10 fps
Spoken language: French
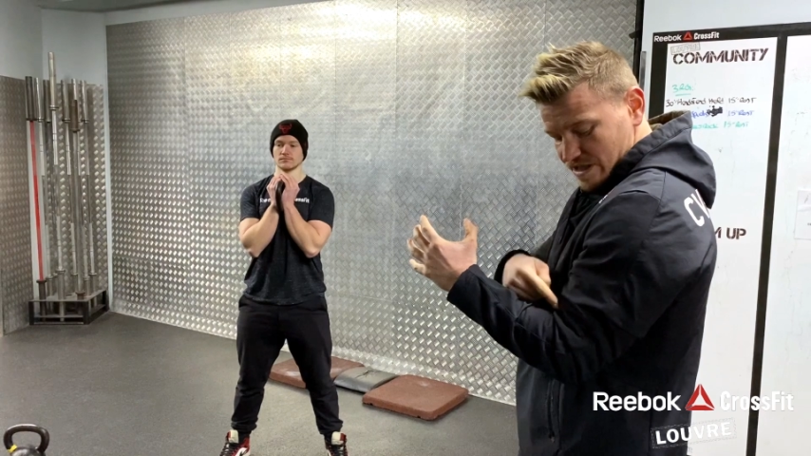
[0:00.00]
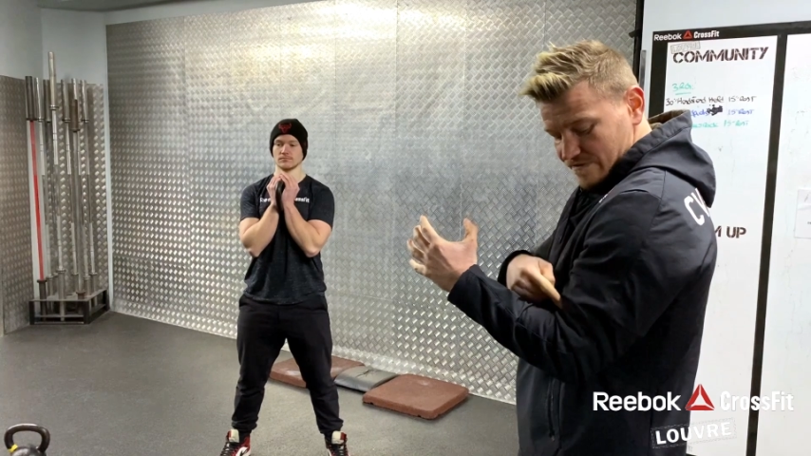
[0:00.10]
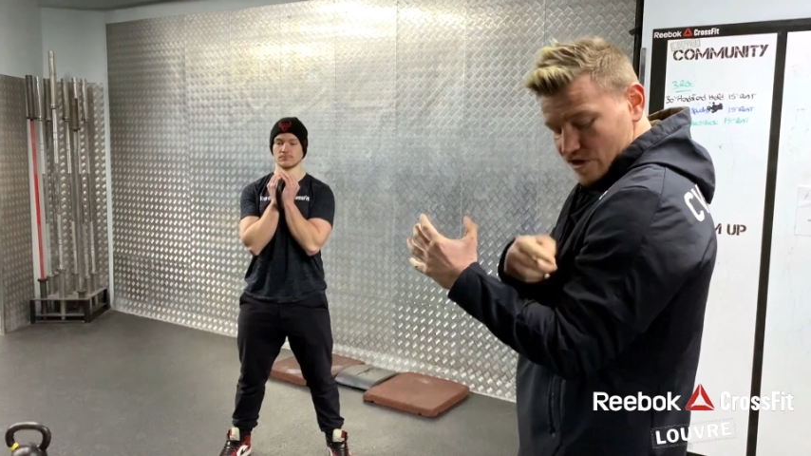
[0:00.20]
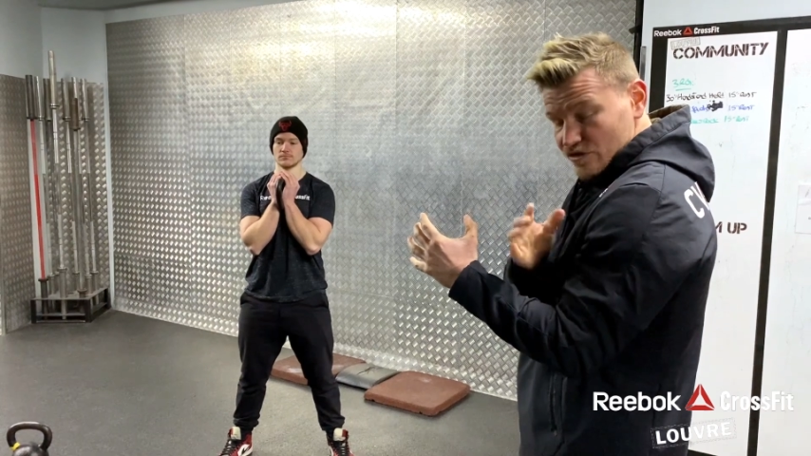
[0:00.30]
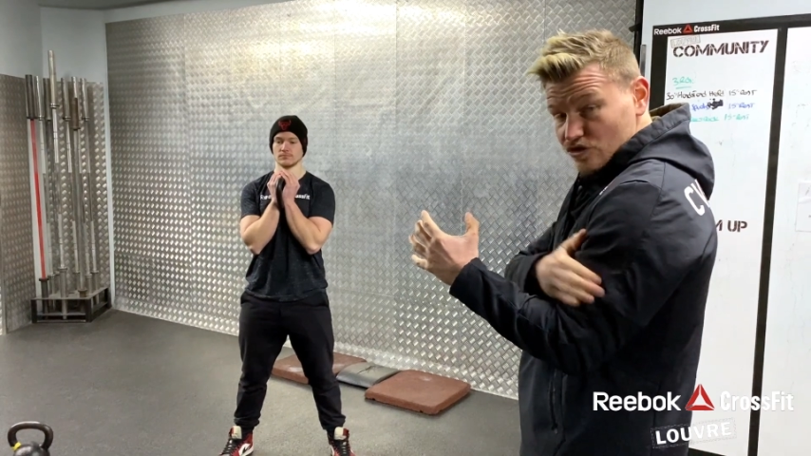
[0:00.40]

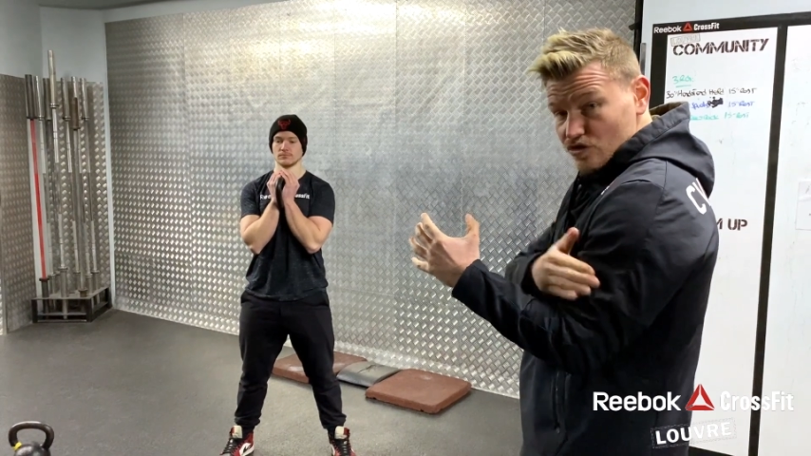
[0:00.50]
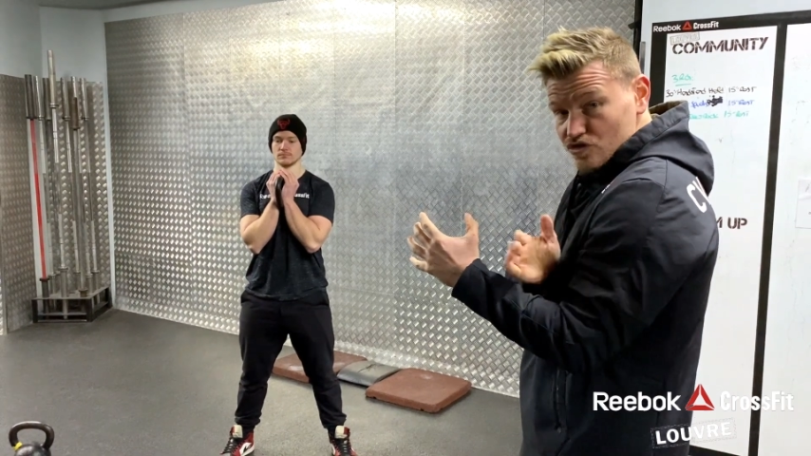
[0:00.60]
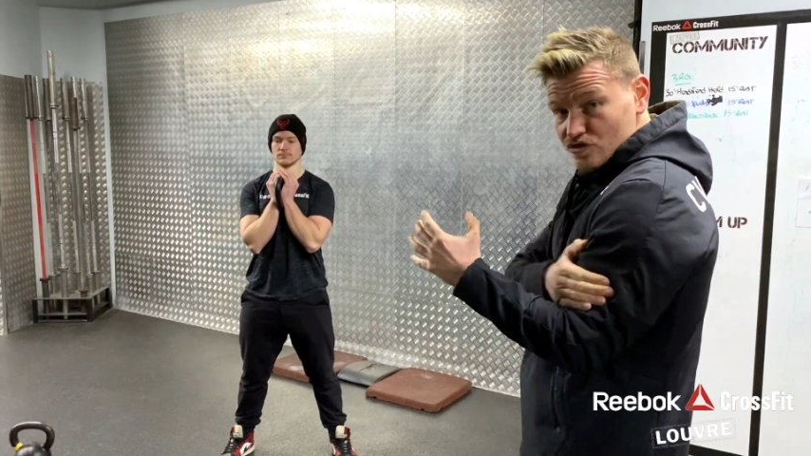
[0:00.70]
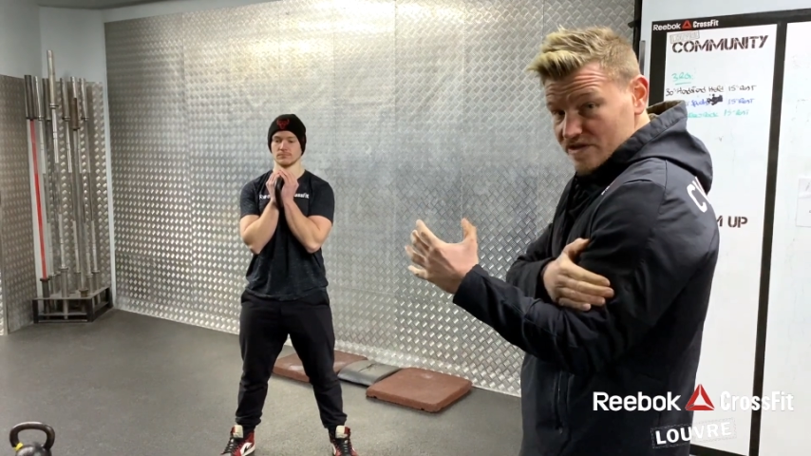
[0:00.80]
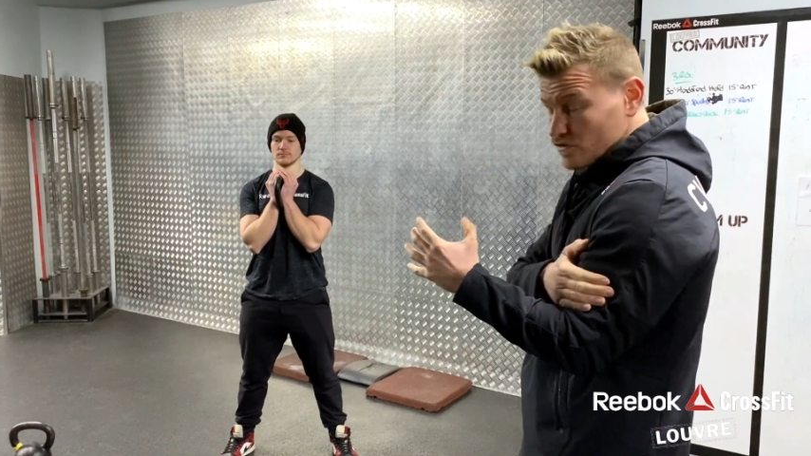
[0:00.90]
d'avoir une
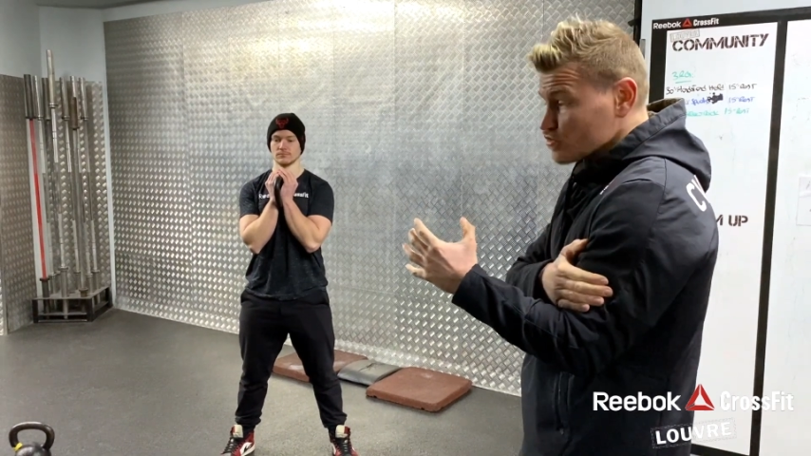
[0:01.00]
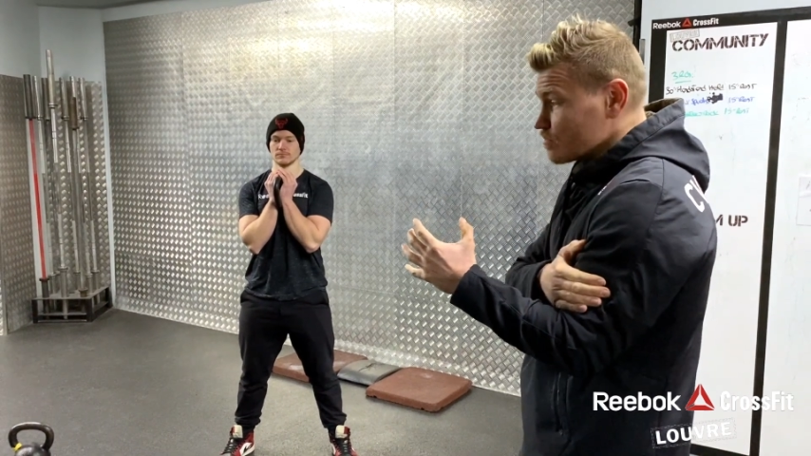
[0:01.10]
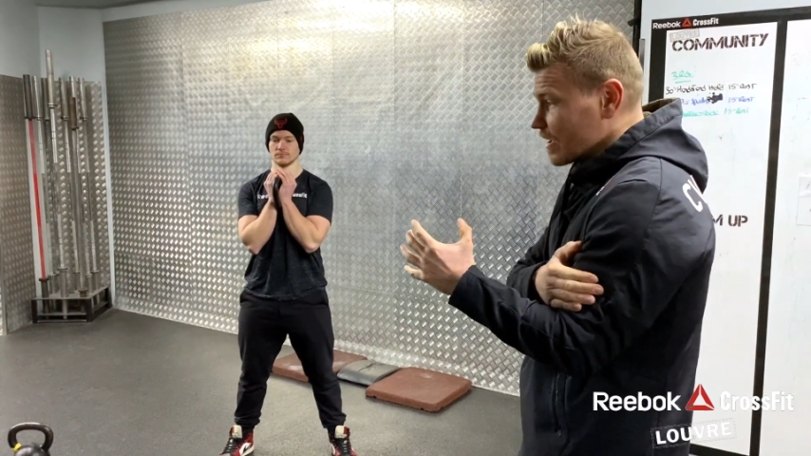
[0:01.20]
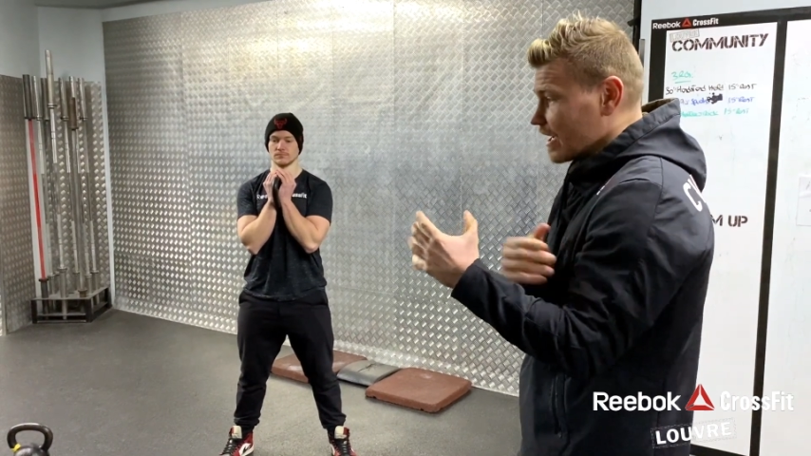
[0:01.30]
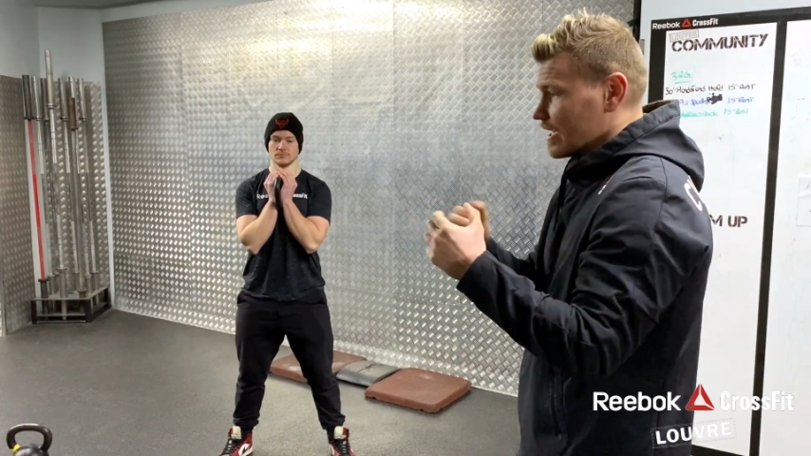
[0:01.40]
tension au niveau du
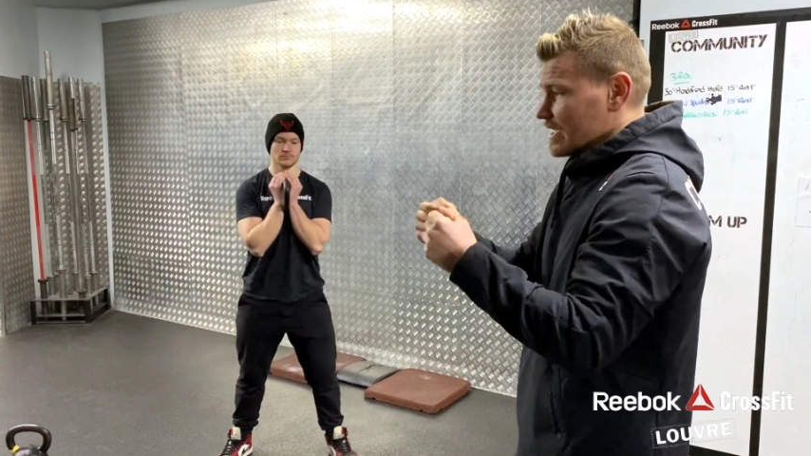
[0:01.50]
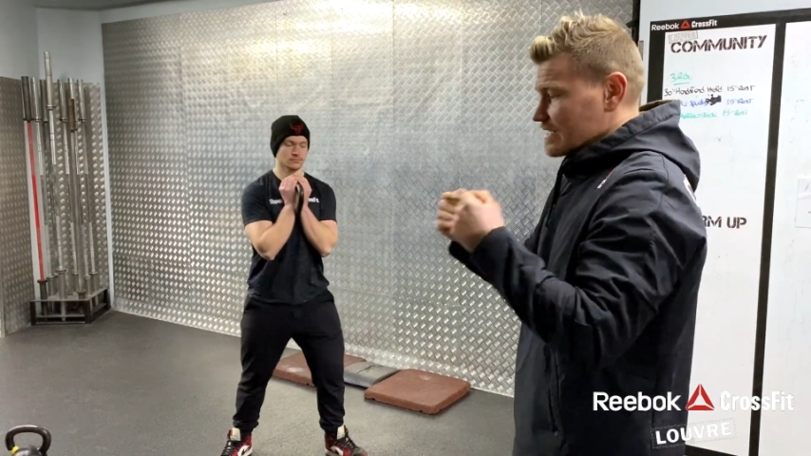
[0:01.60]
bras.